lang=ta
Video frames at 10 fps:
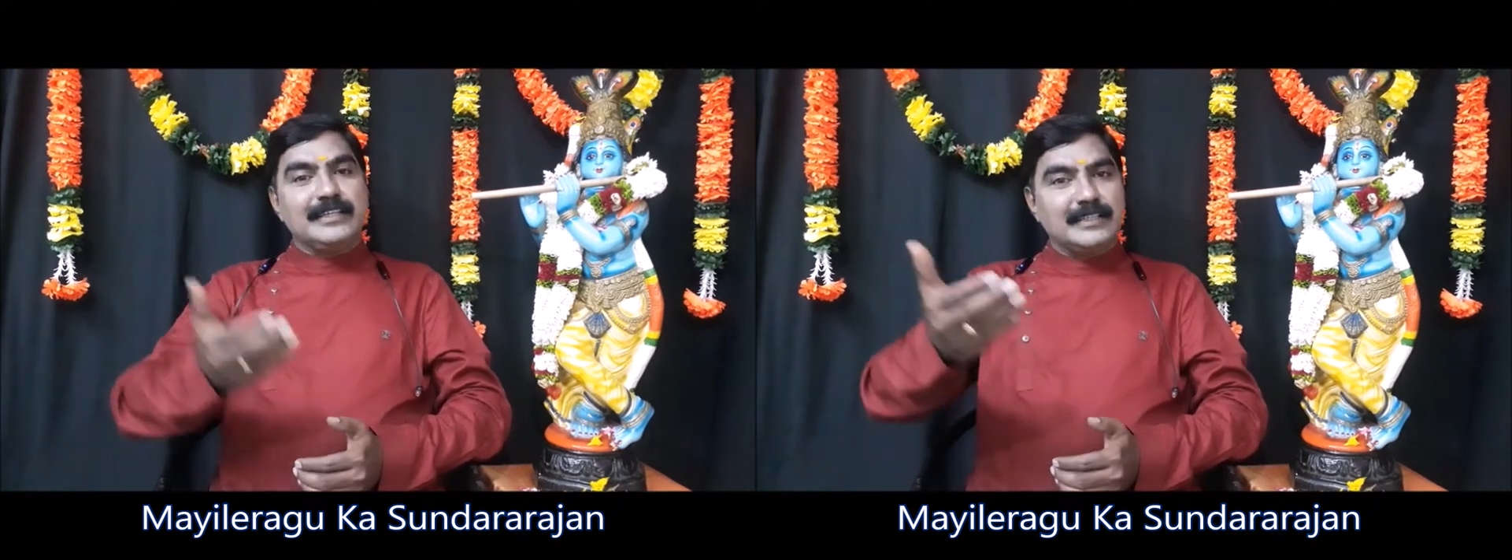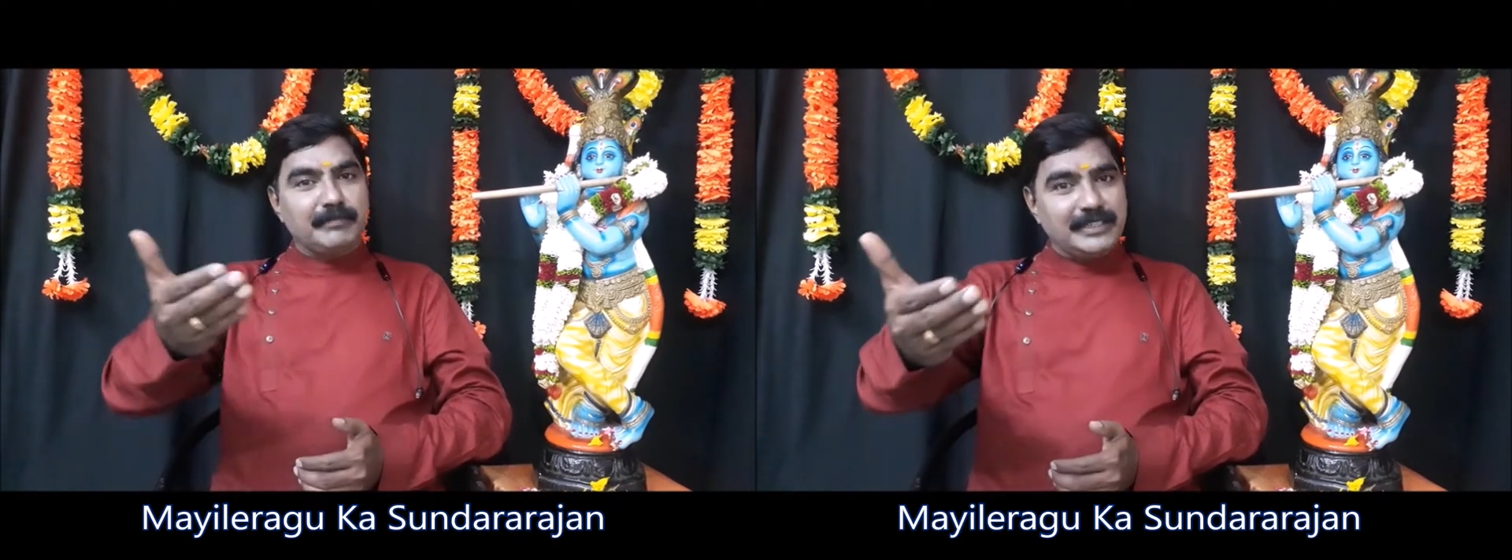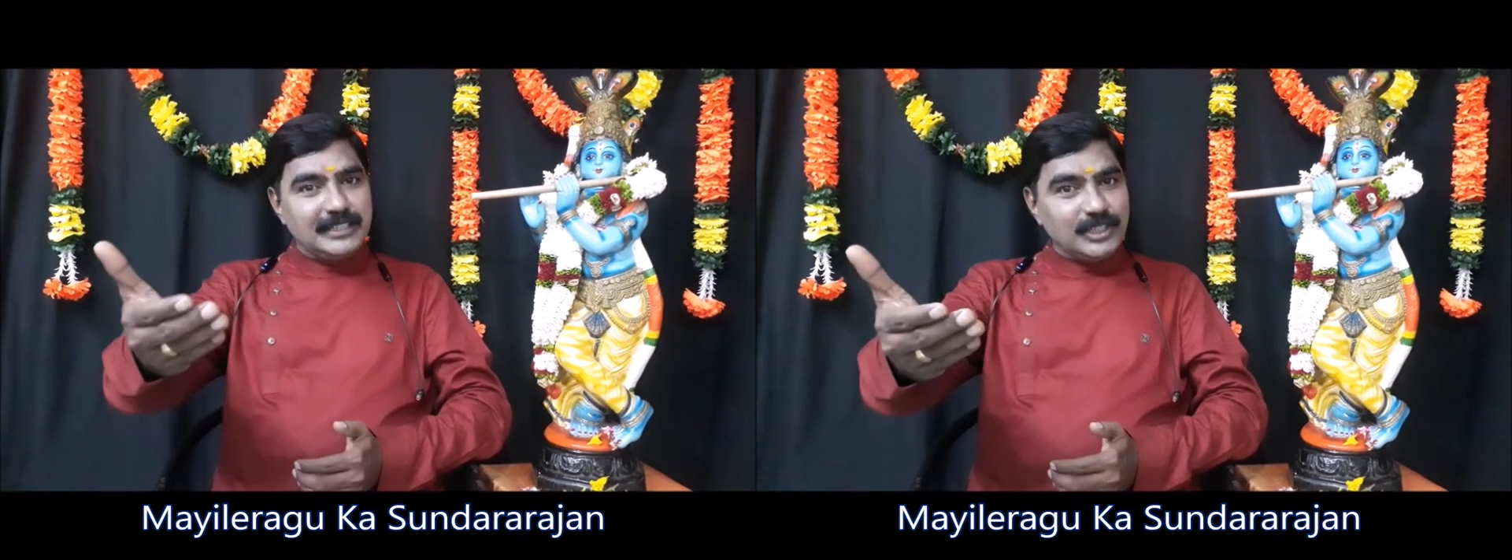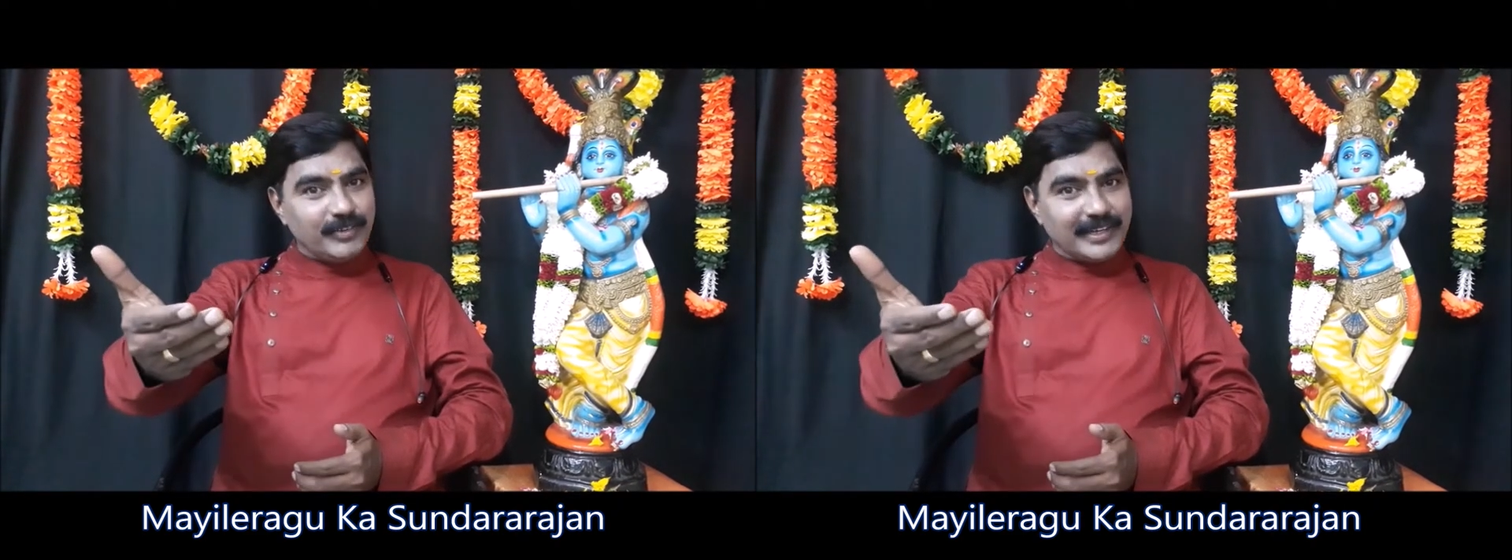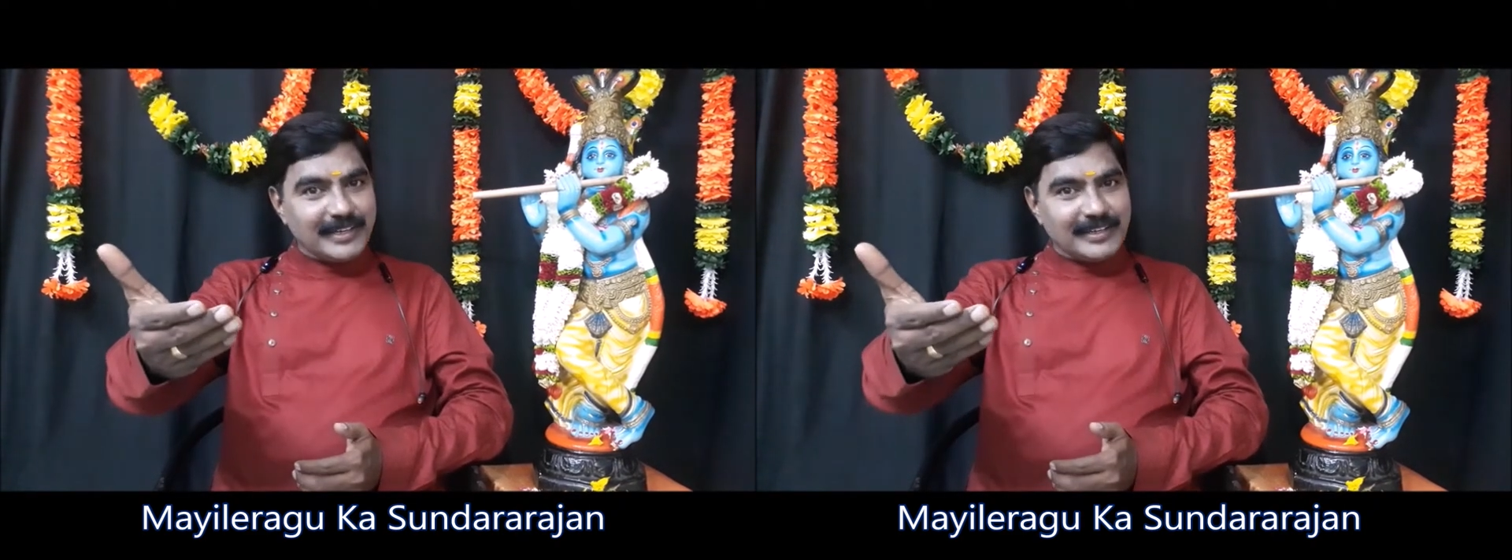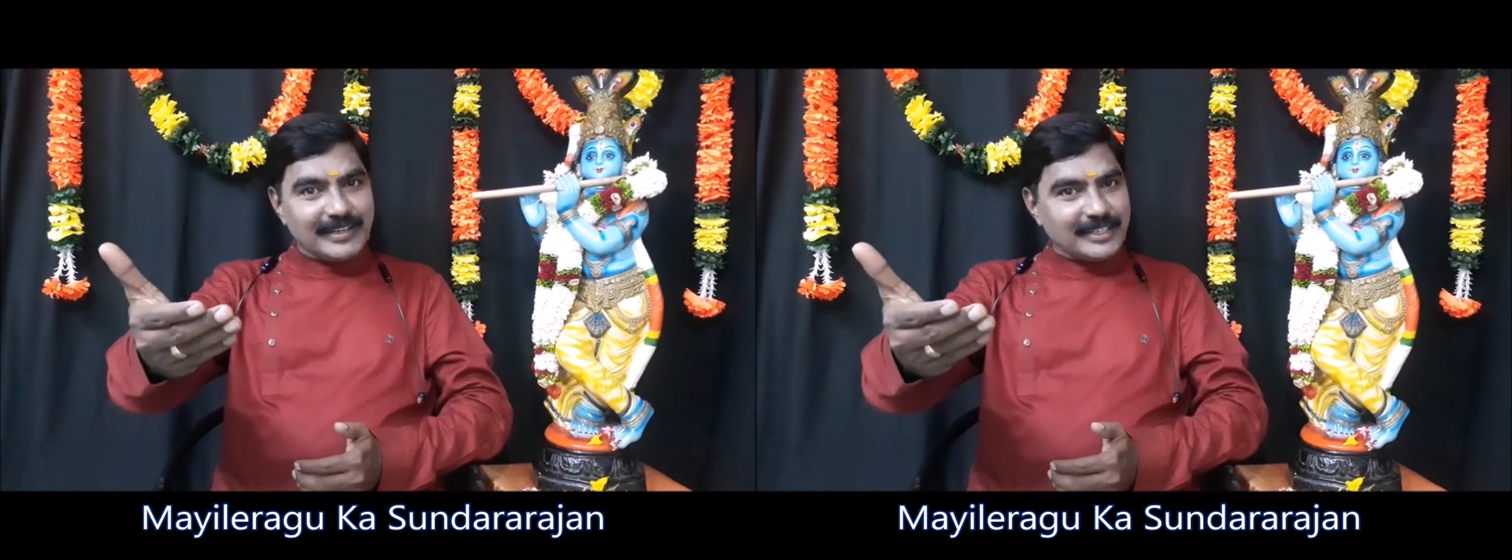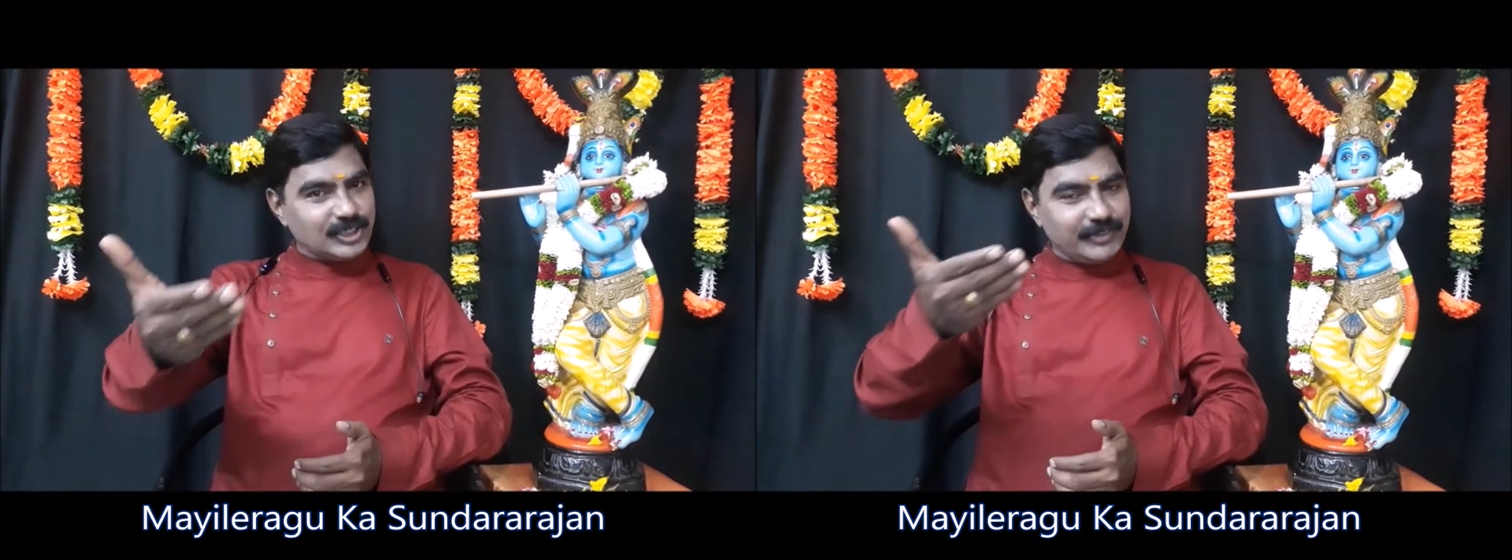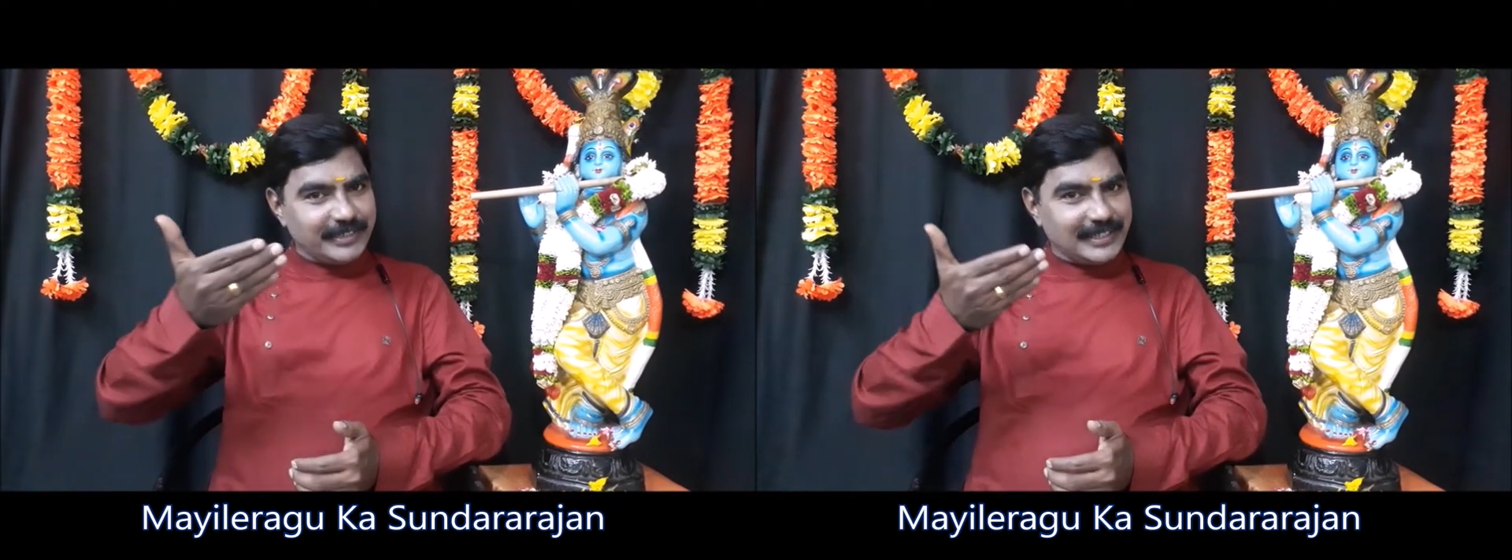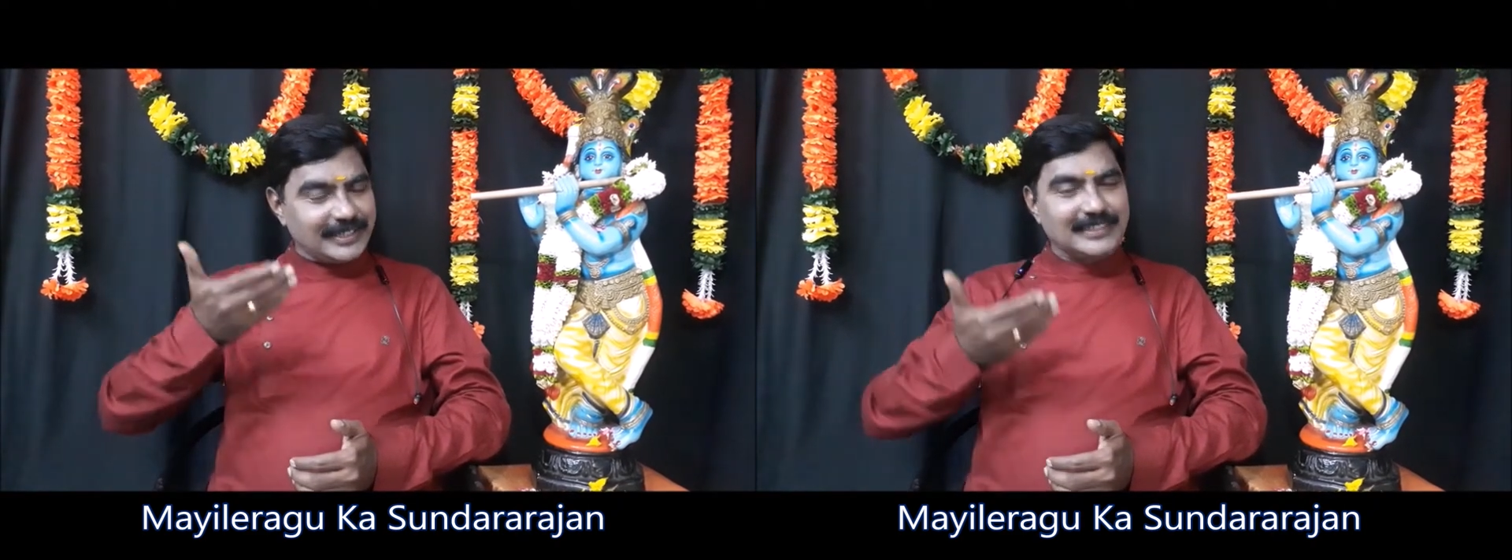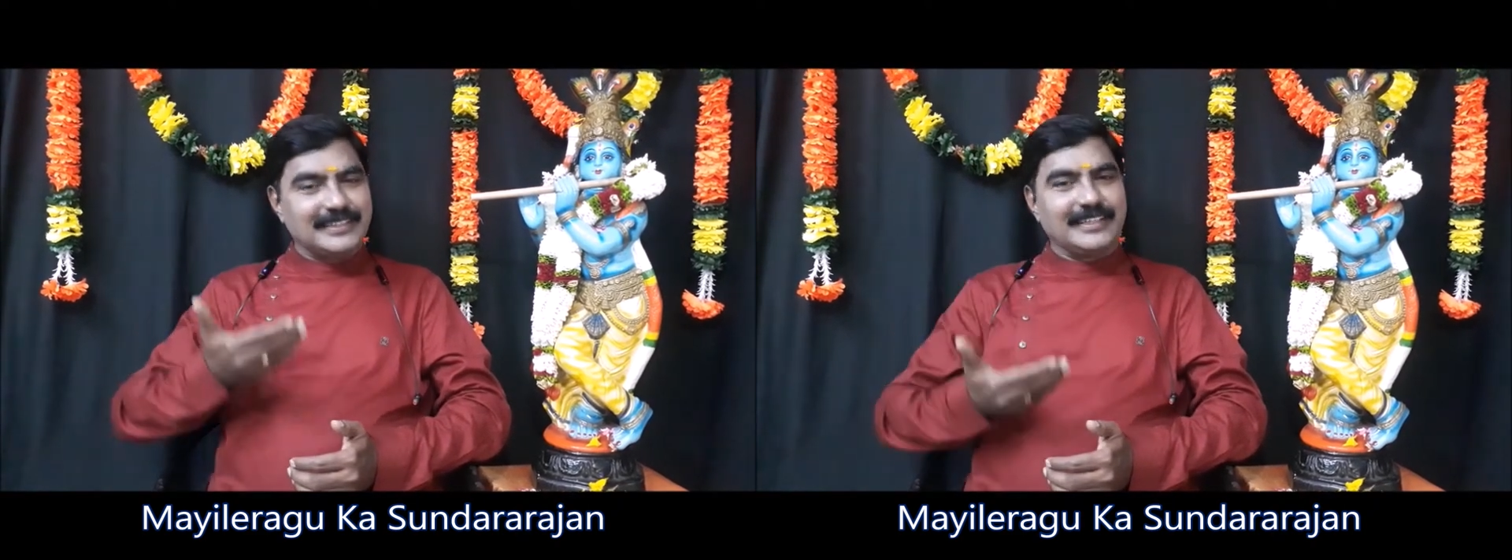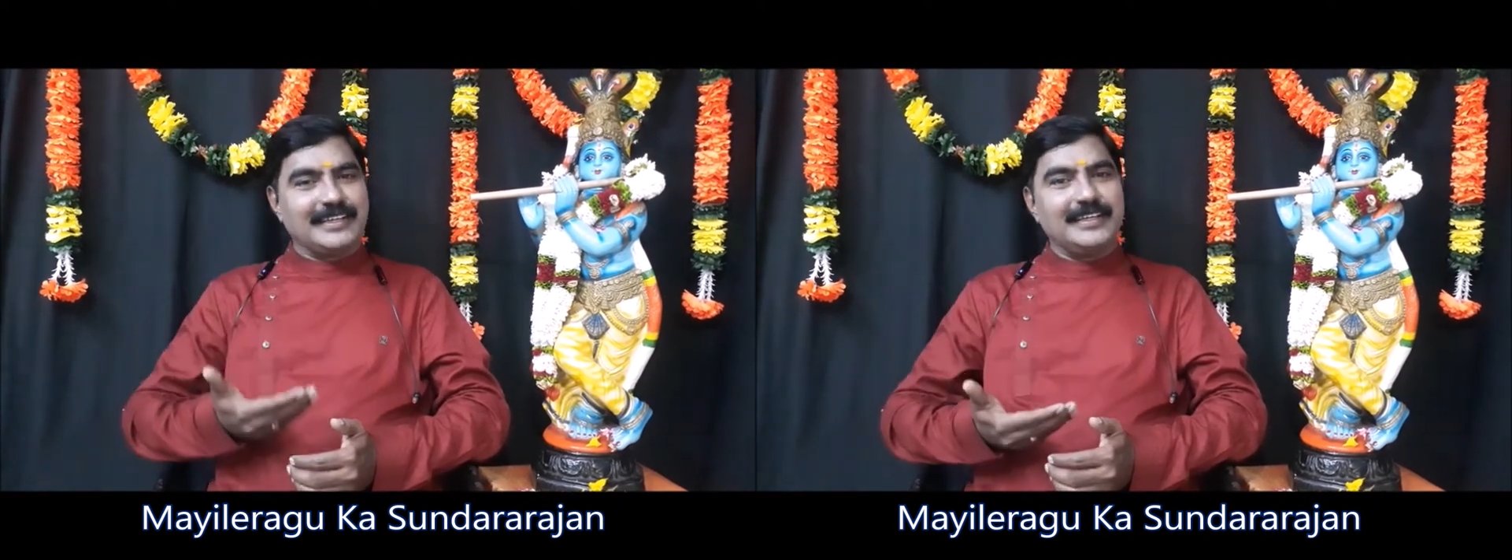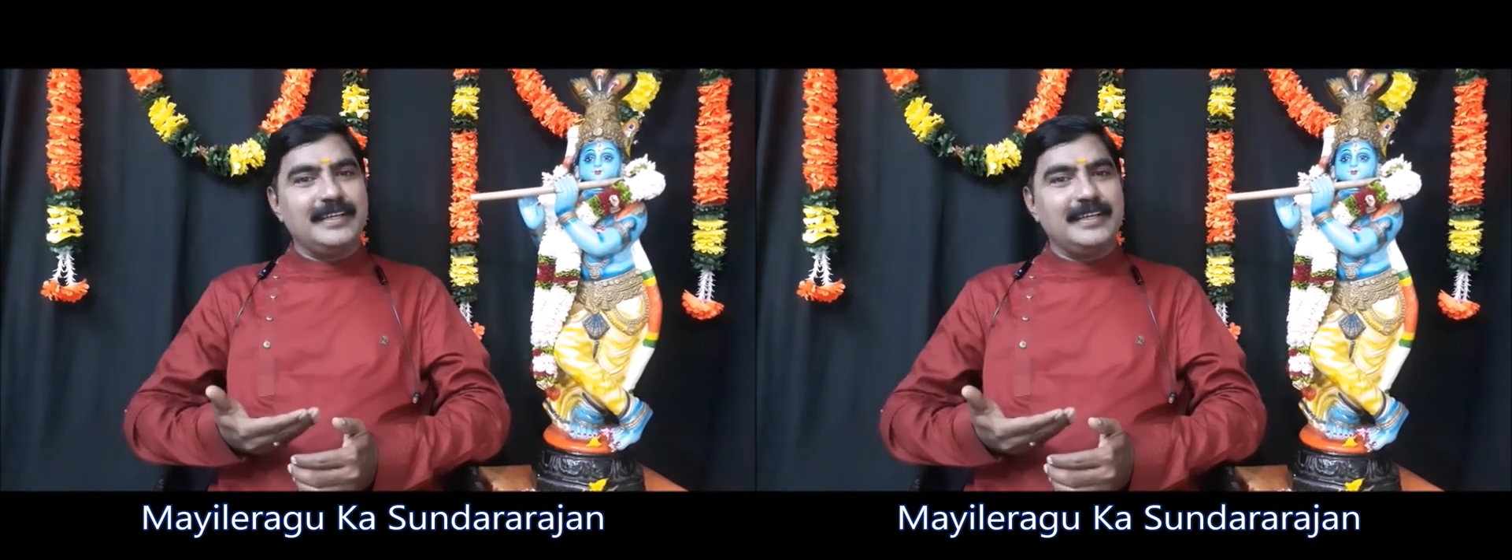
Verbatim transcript: இந்த மிதந்து வருகின்ற கிருஷ்ண விக்கிரகத்தை